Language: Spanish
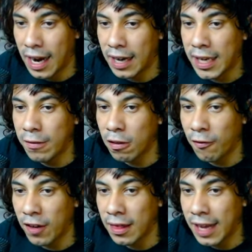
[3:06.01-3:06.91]
Archivos
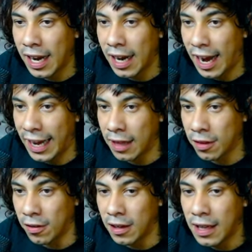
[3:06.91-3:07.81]
freestyle a
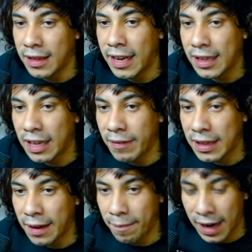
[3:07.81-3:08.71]
esto.
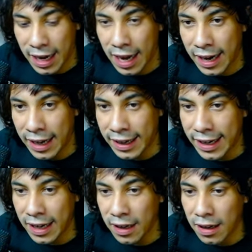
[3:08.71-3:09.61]
Directamente van a darle
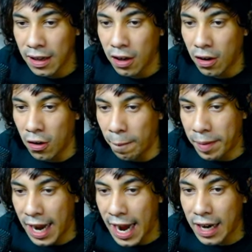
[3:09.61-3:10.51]
aquí en
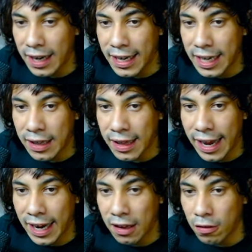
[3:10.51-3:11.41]
copiar y
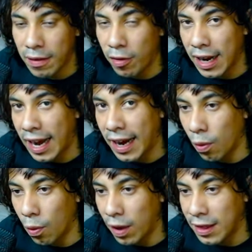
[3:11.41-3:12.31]
en su memoria
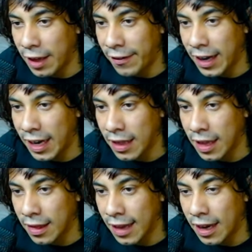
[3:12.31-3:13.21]
USB, que es
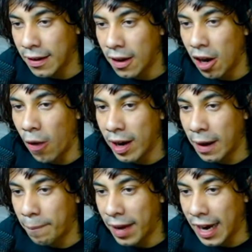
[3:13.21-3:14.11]
esta, lo van
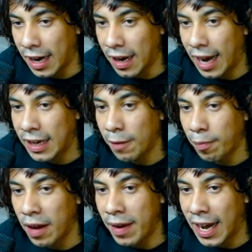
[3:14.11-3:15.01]
a pegar. Aquí
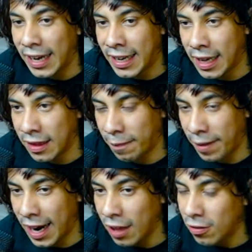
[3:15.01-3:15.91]
pueden ver, aquí ya está
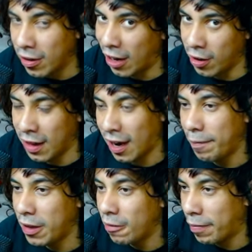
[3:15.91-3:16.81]
pegado, ya lo hice
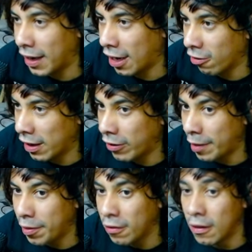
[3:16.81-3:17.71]
rápido para que nos vayamos
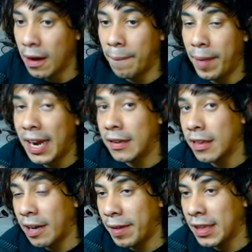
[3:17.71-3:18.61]
rápido. Pegan las
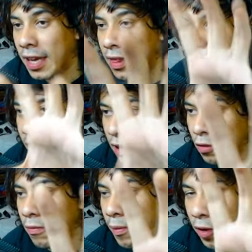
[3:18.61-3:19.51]
tres carpetas en
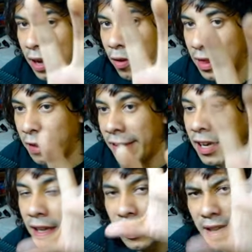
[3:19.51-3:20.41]
su memoria USB
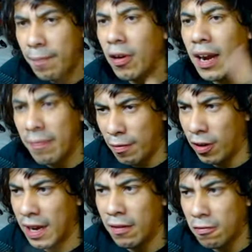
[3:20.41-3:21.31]
de poca
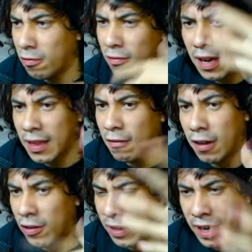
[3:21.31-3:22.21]
memoria, con unas de
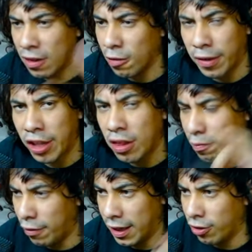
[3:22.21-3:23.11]
4 GB o poquito se
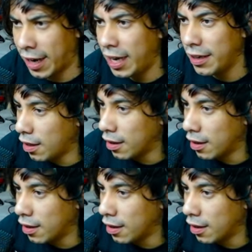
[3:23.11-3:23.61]
puede, ¿ok?